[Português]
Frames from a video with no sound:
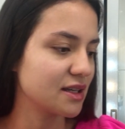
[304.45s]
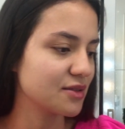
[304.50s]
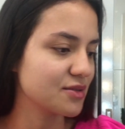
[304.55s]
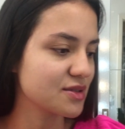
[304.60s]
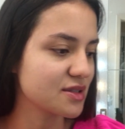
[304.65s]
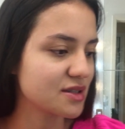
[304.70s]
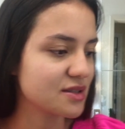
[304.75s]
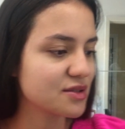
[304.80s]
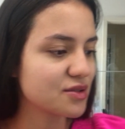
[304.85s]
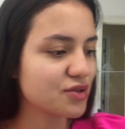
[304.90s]
Não
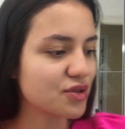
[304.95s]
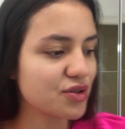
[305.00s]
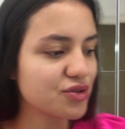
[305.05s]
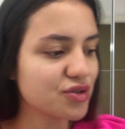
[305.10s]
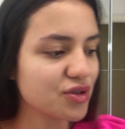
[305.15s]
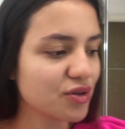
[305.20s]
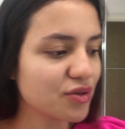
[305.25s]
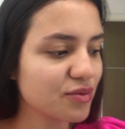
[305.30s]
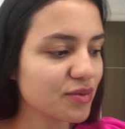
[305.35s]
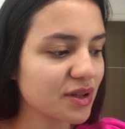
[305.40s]
sei se eu já
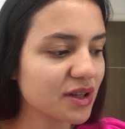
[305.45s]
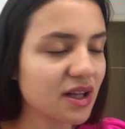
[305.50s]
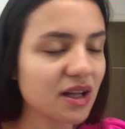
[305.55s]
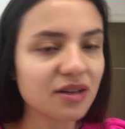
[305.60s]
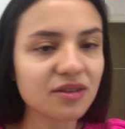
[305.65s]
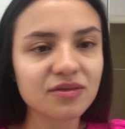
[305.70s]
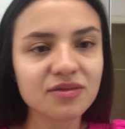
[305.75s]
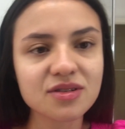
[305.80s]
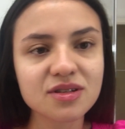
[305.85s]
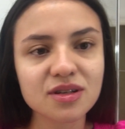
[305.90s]
tinha
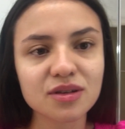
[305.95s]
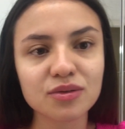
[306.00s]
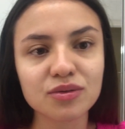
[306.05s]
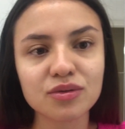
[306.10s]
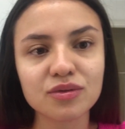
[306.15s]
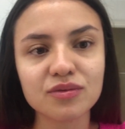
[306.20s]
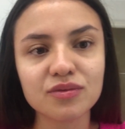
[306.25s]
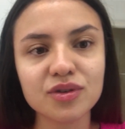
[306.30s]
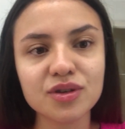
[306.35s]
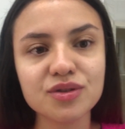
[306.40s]
comentado isso em
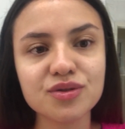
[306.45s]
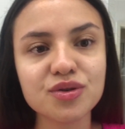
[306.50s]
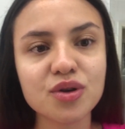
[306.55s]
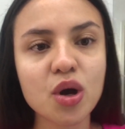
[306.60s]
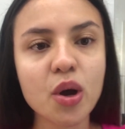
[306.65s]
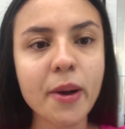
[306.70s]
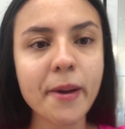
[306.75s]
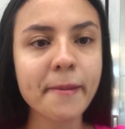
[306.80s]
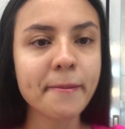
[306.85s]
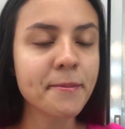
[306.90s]
outro vídeo,
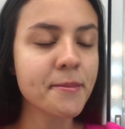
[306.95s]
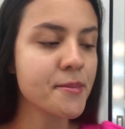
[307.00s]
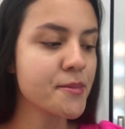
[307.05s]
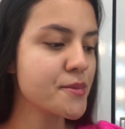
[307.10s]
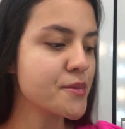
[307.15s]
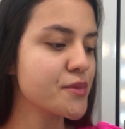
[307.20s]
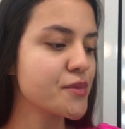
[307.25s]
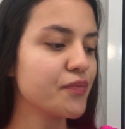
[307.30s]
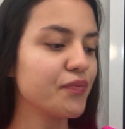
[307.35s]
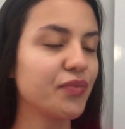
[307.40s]

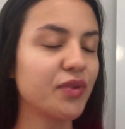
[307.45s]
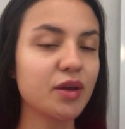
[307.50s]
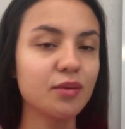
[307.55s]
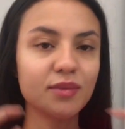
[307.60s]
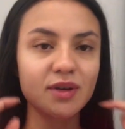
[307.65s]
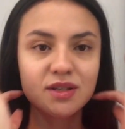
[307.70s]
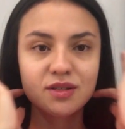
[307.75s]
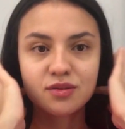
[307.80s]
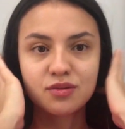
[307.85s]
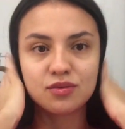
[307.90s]

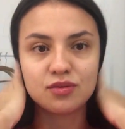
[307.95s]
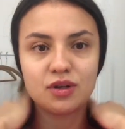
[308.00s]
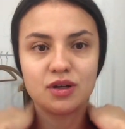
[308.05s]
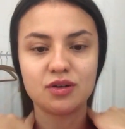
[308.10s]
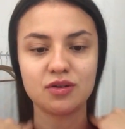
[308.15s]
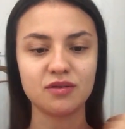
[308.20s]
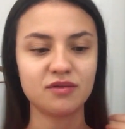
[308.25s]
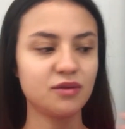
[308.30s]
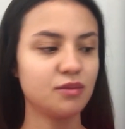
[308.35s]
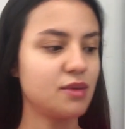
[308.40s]
mas tô com a
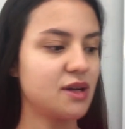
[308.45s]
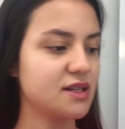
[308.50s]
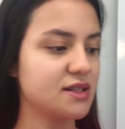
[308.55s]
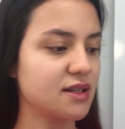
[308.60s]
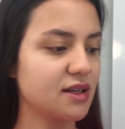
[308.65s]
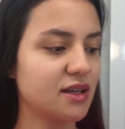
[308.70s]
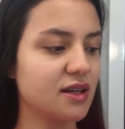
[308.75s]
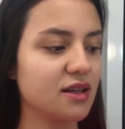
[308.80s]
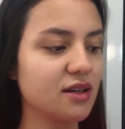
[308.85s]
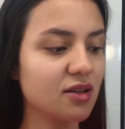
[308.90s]
nova base
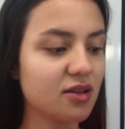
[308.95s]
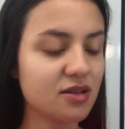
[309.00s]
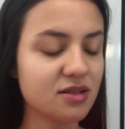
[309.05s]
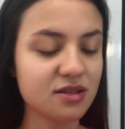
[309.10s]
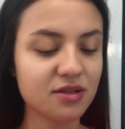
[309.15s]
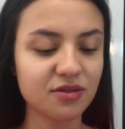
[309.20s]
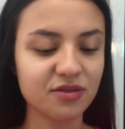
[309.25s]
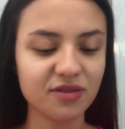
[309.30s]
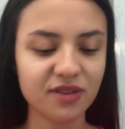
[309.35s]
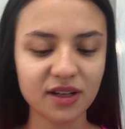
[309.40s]
aqui.
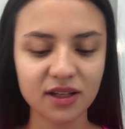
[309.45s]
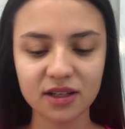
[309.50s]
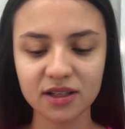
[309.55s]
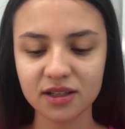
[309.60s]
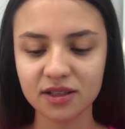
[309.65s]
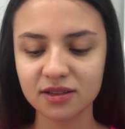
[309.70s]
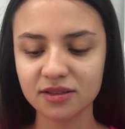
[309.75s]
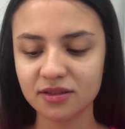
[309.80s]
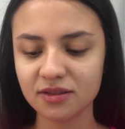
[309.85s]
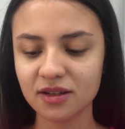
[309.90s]
Nossa, eu
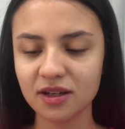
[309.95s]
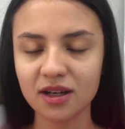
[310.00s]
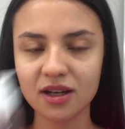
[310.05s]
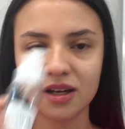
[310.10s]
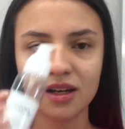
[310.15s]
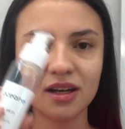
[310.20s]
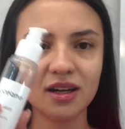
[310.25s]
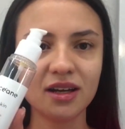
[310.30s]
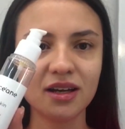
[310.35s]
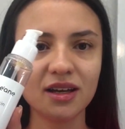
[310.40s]
falando
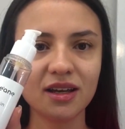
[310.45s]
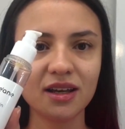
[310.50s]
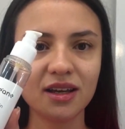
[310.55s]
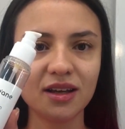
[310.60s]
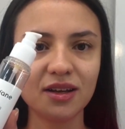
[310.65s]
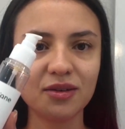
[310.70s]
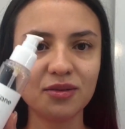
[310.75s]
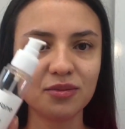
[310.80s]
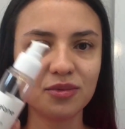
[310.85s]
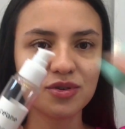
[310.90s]
e
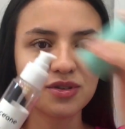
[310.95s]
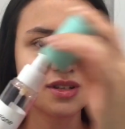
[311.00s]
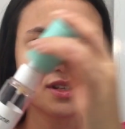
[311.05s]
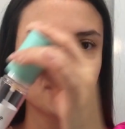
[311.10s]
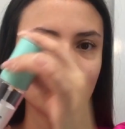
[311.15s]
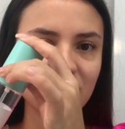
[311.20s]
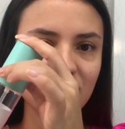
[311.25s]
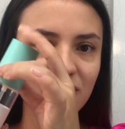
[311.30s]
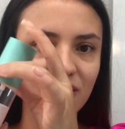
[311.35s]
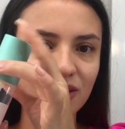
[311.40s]
não
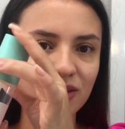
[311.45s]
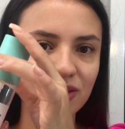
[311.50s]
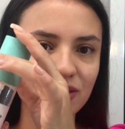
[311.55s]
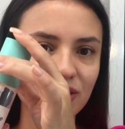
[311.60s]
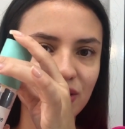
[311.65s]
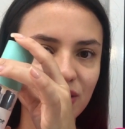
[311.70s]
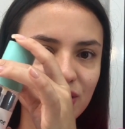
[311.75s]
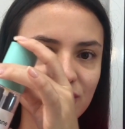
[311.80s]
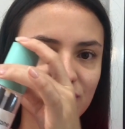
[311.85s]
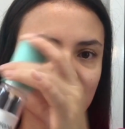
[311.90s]
mostrei, ó,
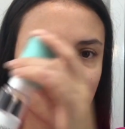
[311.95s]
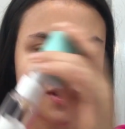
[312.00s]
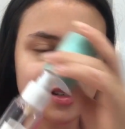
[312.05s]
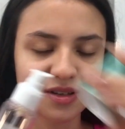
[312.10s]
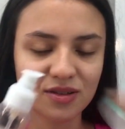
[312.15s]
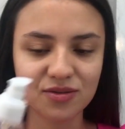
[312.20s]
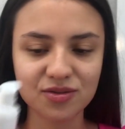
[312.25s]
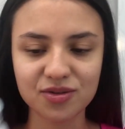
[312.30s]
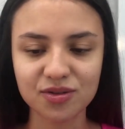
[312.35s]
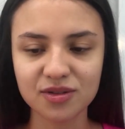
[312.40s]

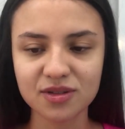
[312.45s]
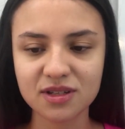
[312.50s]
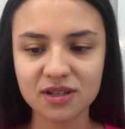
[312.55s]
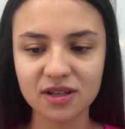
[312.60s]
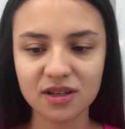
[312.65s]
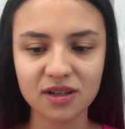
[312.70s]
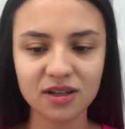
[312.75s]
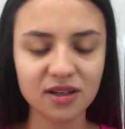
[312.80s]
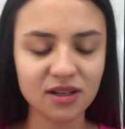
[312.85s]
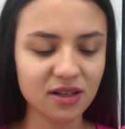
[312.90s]
tônicozinho de
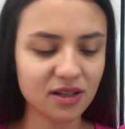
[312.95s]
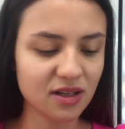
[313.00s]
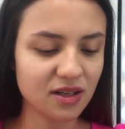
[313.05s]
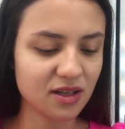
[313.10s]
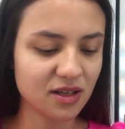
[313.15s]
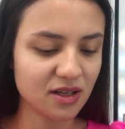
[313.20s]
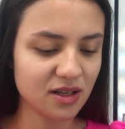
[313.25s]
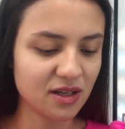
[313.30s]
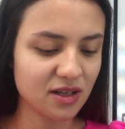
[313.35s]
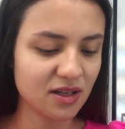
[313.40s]
Oceane,
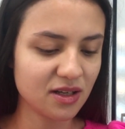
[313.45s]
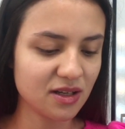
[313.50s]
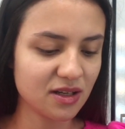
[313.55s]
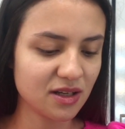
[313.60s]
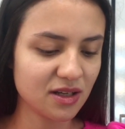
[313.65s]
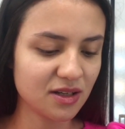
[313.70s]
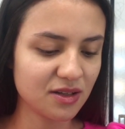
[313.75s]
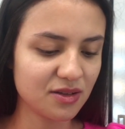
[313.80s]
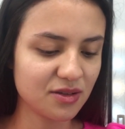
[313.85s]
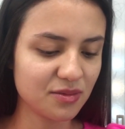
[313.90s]

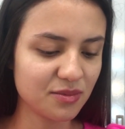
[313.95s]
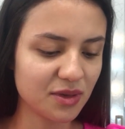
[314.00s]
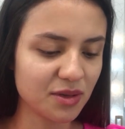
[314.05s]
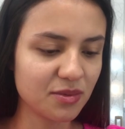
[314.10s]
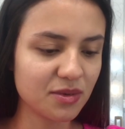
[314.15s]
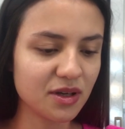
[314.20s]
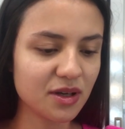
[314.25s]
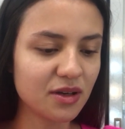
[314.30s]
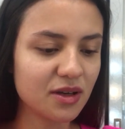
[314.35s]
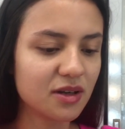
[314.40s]
que tomei
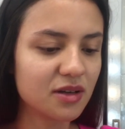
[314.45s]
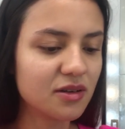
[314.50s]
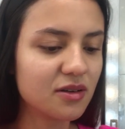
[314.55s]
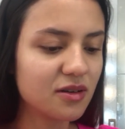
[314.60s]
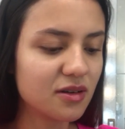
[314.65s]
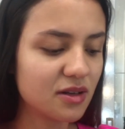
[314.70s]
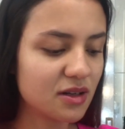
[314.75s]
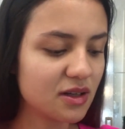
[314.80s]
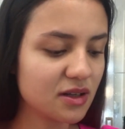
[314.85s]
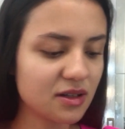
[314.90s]
banho
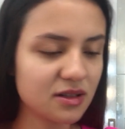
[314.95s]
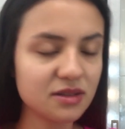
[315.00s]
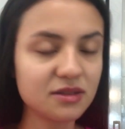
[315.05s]
agora.